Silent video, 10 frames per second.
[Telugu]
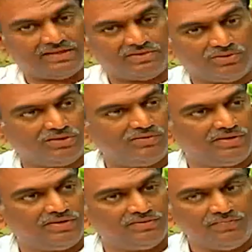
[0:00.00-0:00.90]
అంటులు
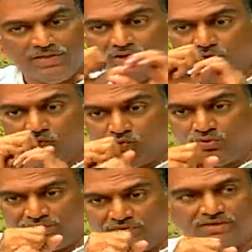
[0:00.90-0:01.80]
దామేవాళ్ళు
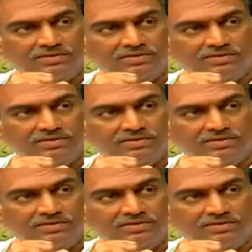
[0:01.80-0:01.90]
ఊదేవాళ్ళు